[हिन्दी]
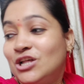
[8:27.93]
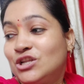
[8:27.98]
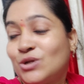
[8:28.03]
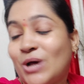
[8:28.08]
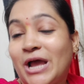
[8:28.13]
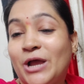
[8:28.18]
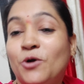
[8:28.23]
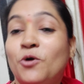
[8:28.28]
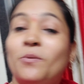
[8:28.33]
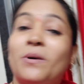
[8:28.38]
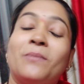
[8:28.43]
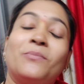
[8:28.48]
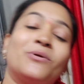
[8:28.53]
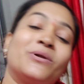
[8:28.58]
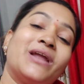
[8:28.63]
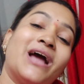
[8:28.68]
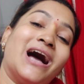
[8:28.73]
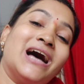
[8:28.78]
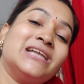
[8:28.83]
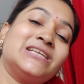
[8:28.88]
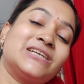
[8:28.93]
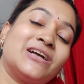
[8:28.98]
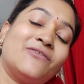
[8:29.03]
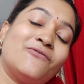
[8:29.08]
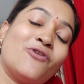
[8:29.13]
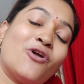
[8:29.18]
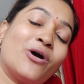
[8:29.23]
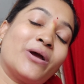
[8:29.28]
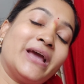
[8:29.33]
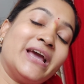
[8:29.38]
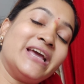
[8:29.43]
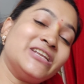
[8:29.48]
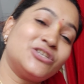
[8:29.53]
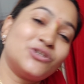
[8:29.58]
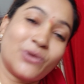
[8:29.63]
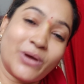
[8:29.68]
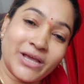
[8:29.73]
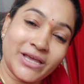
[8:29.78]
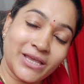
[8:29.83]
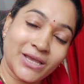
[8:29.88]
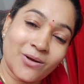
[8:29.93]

तो आई होप आप लोग ने आज का ब्लॉग एंजॉय